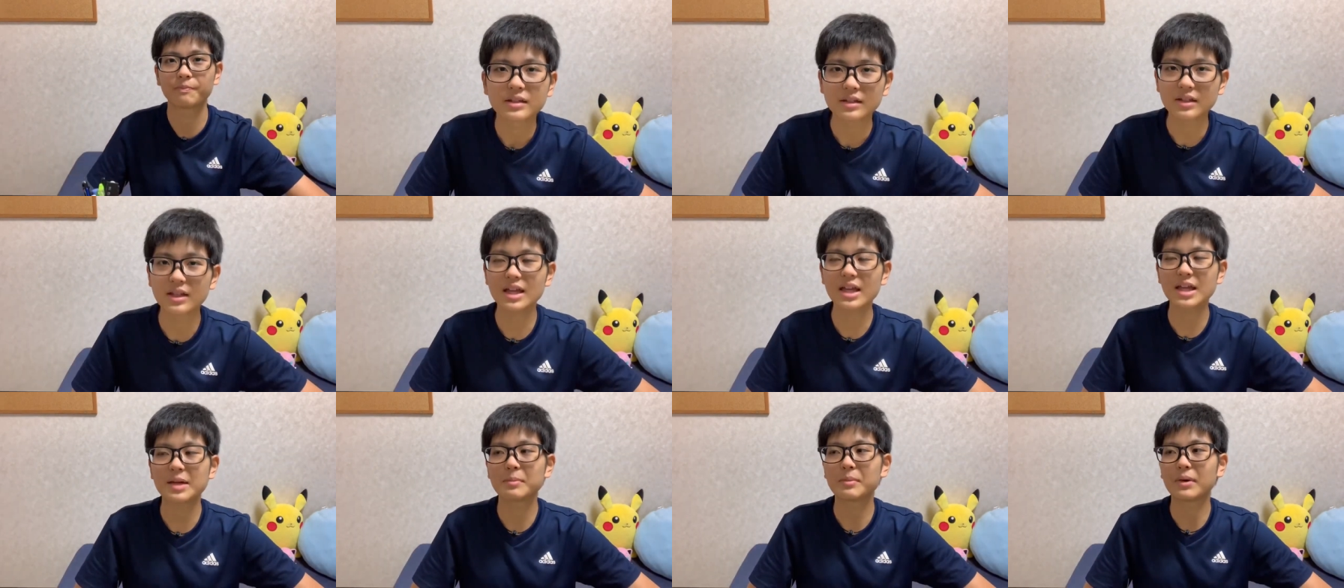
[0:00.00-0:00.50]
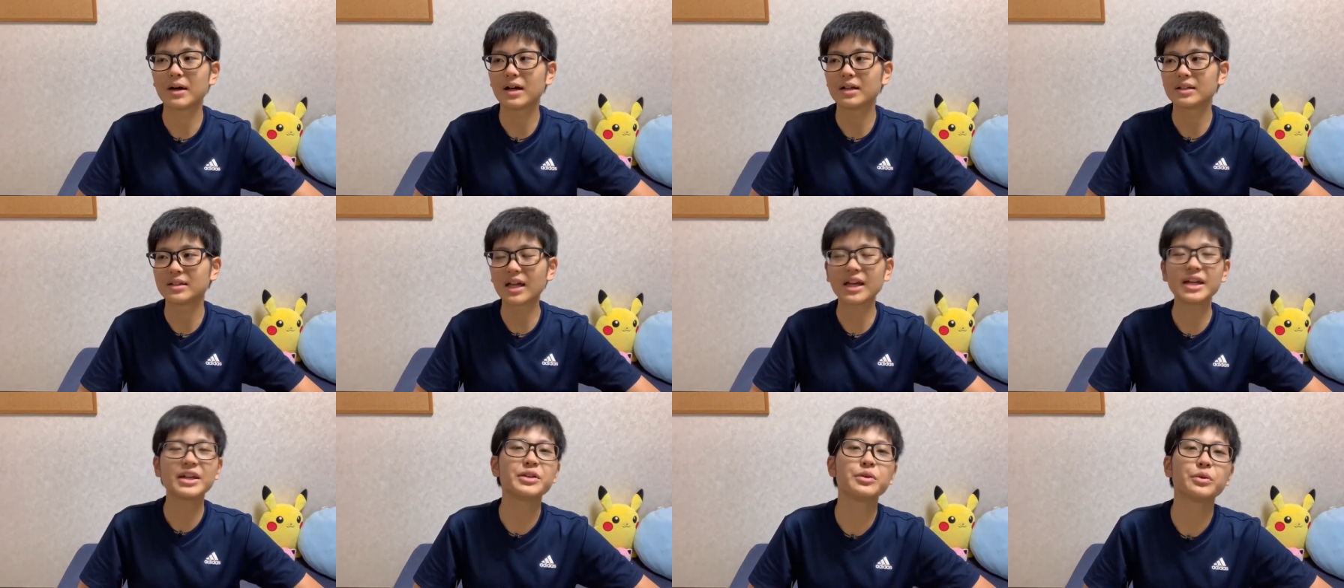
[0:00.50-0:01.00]
で、まあ
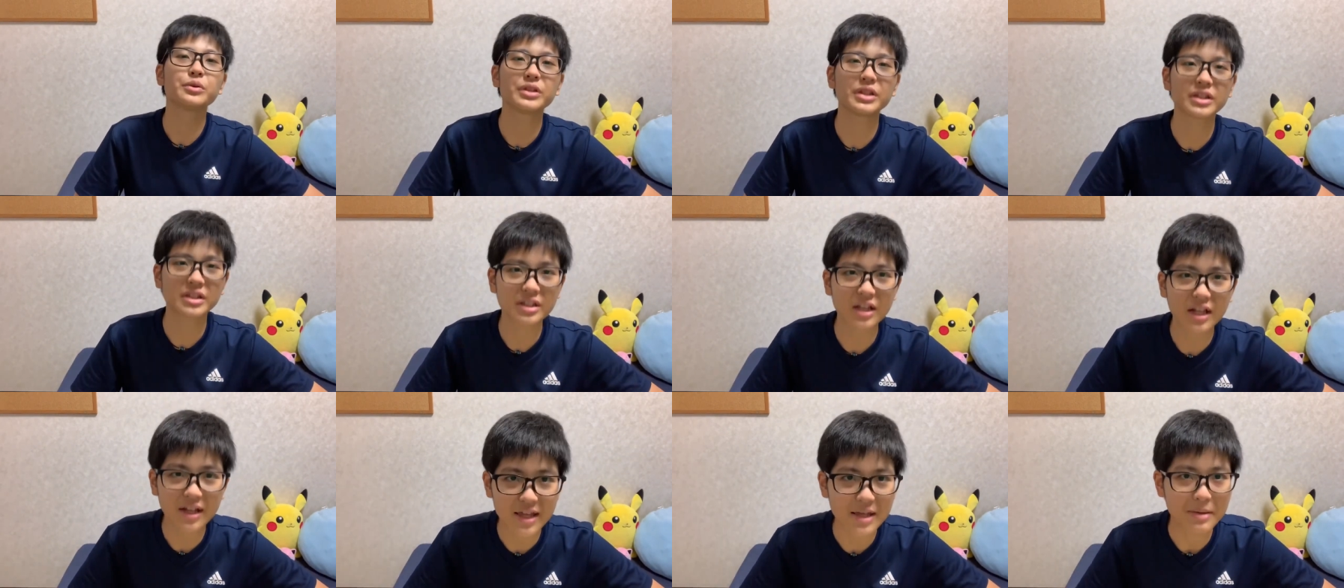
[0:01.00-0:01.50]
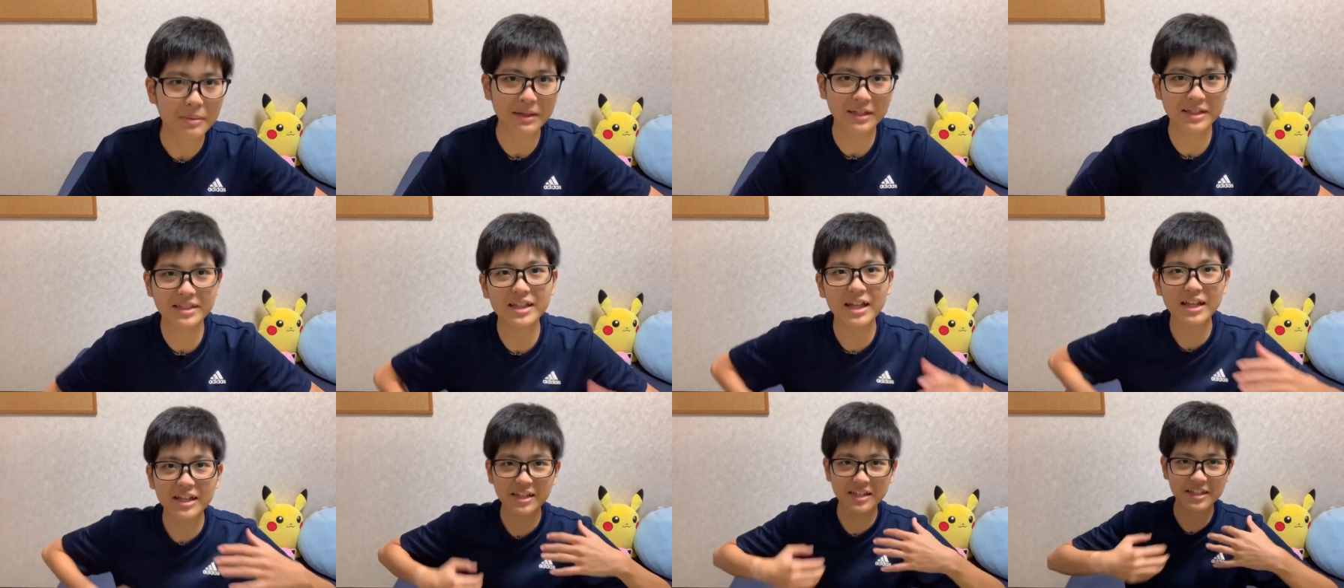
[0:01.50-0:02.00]
代表的な例は、
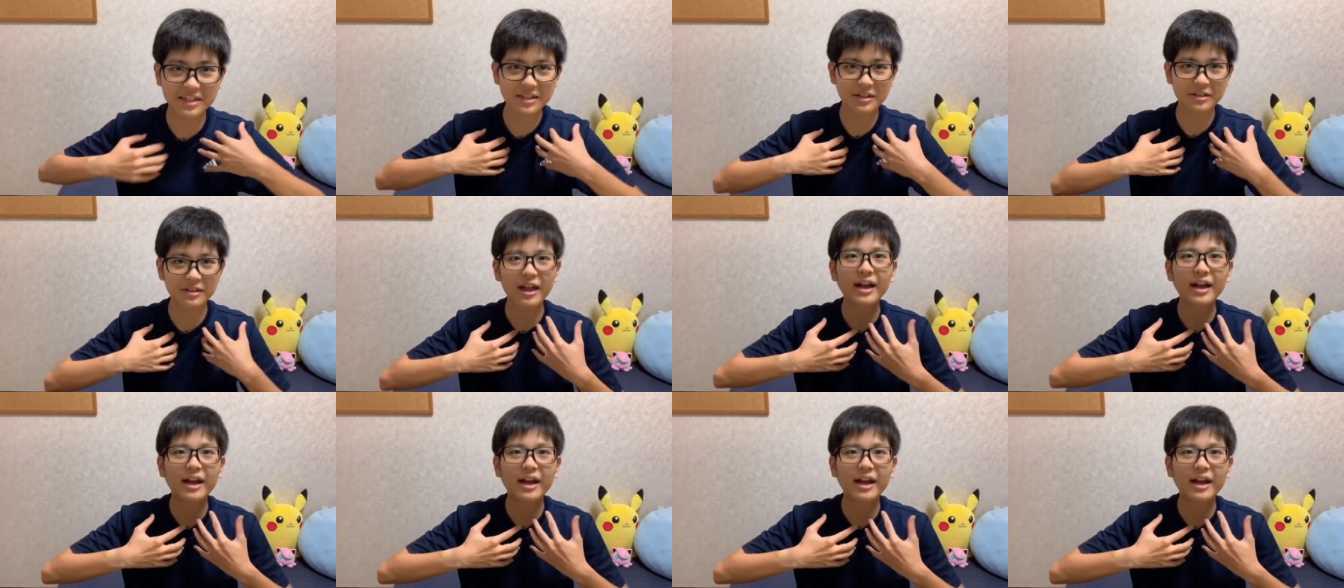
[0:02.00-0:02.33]
左利きの